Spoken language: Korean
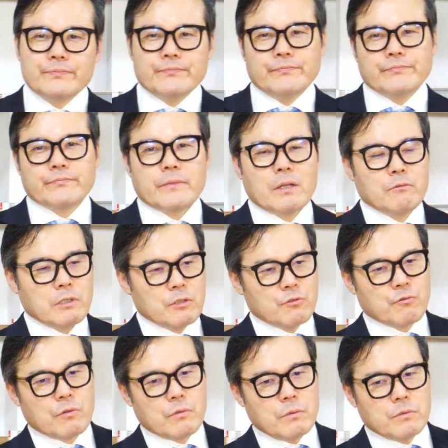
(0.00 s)
음, 우리가
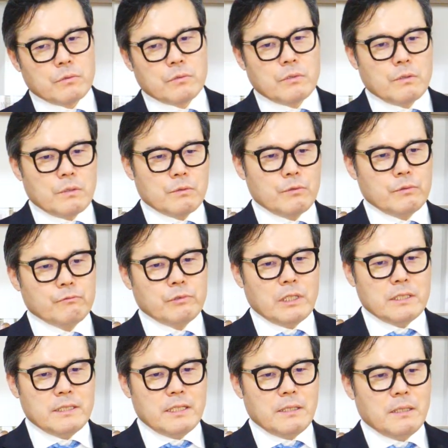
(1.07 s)
중,
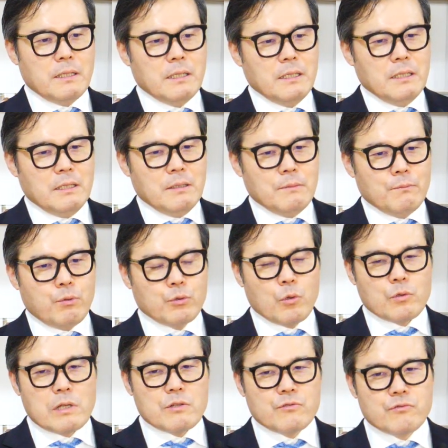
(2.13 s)
우리가 이제
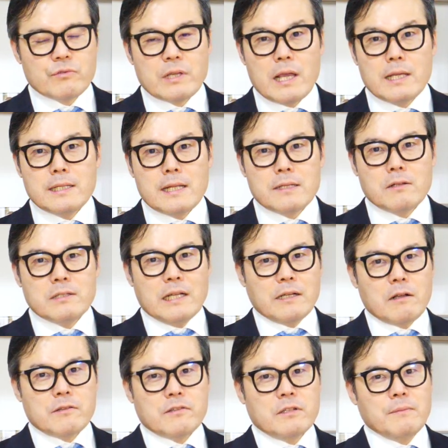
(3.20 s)
부동산 중개인이나 이런
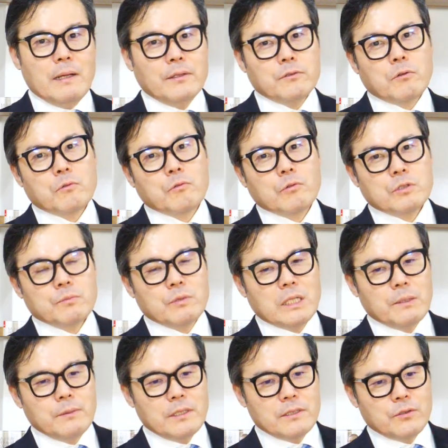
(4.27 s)
자격증을 만들어 놓은 것도
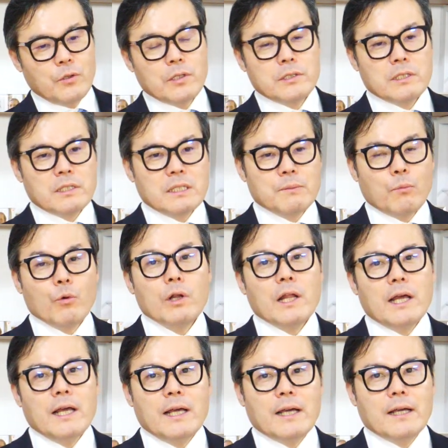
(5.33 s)
뭐냐면 너희들끼리
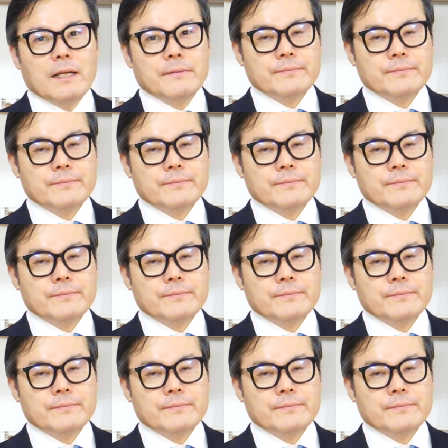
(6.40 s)
몰래